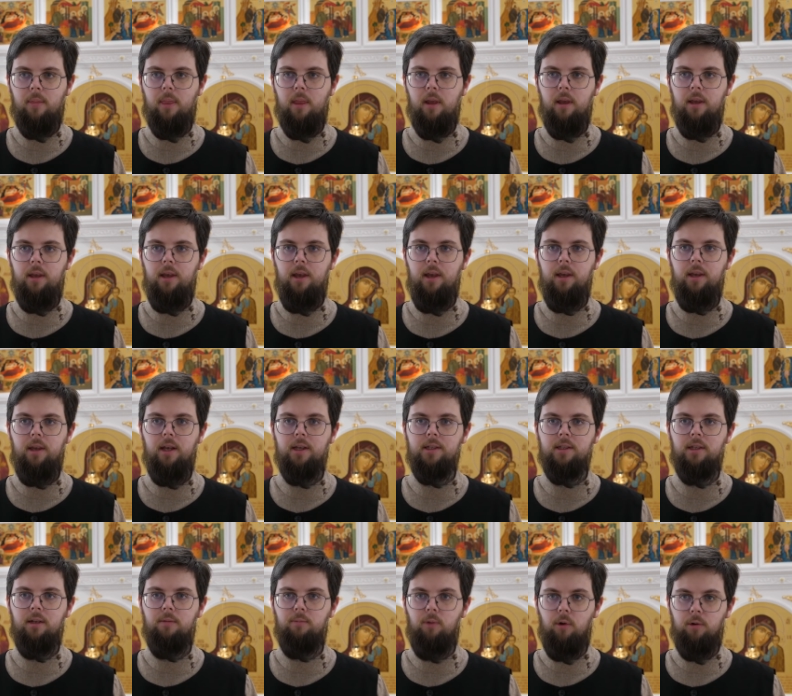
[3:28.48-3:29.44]
И
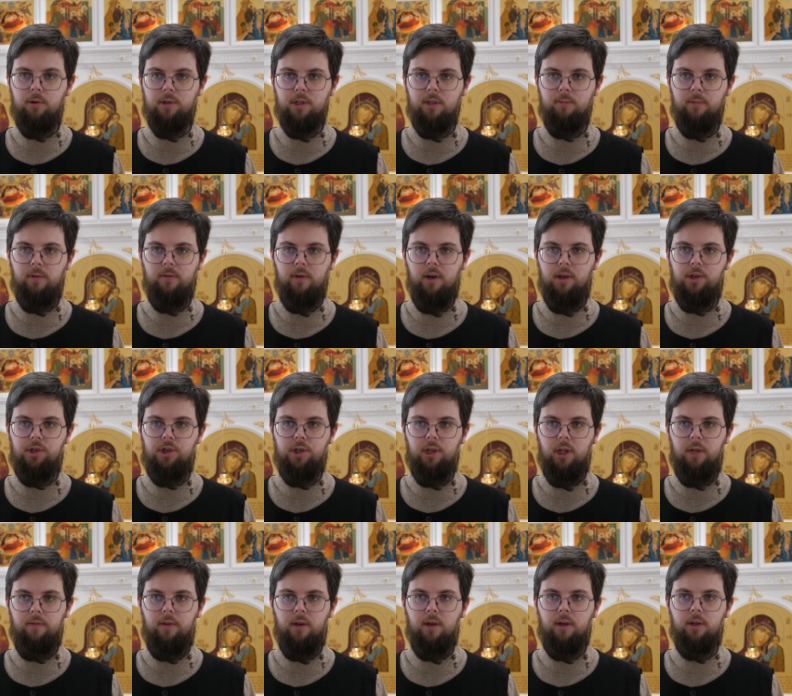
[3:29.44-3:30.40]
если Бог забывает
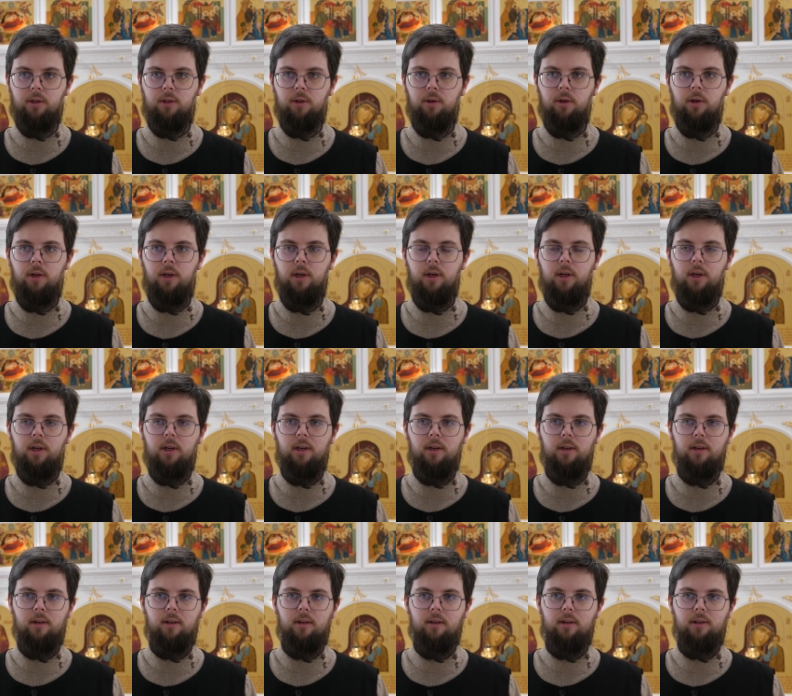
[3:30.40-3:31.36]
человека, то
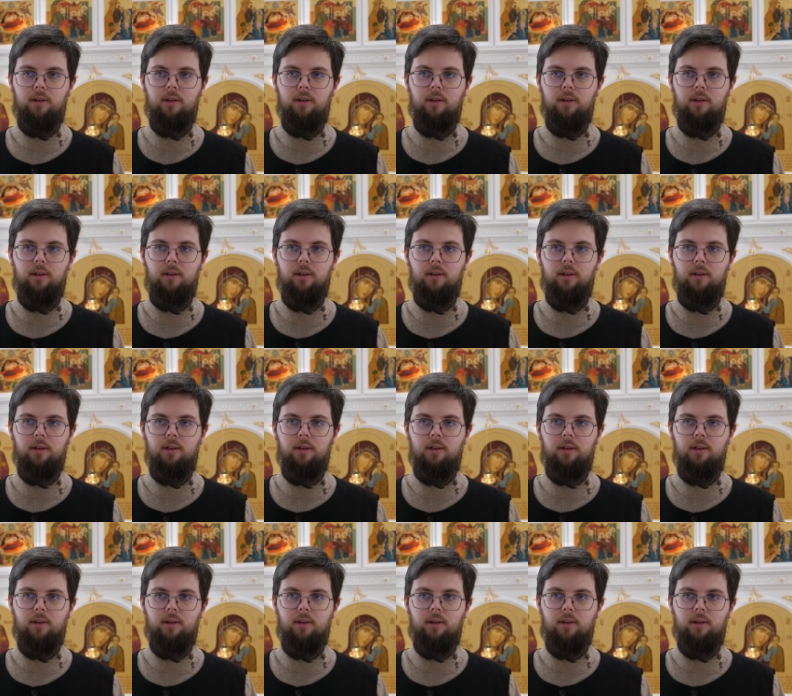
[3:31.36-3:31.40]
э,